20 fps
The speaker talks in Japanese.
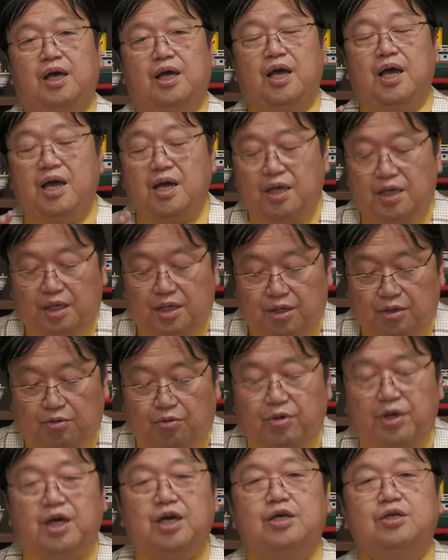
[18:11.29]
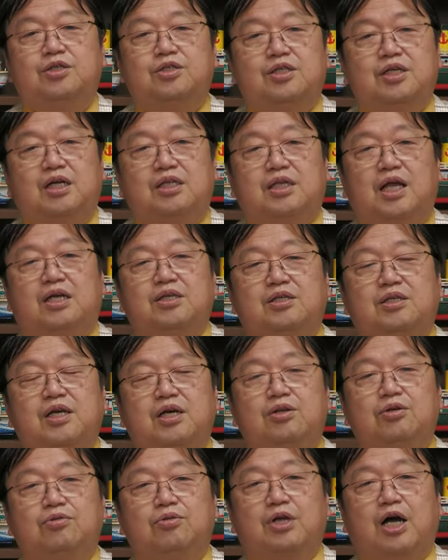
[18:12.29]
演技を演出が助
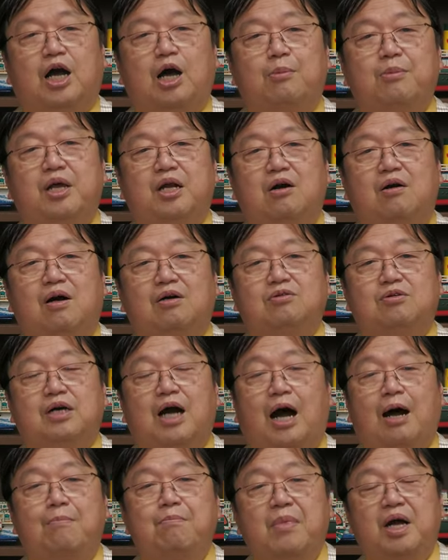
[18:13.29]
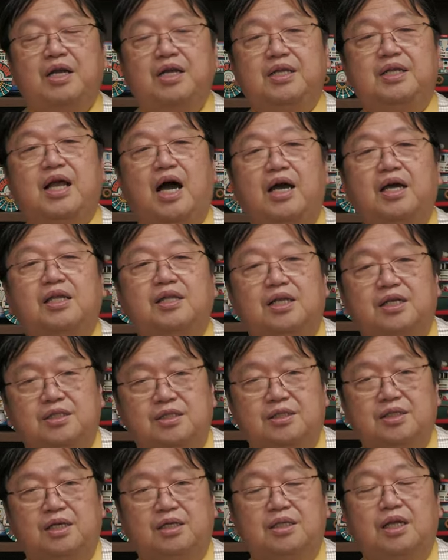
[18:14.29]
けるようなカメラワークがあんまりないんですね。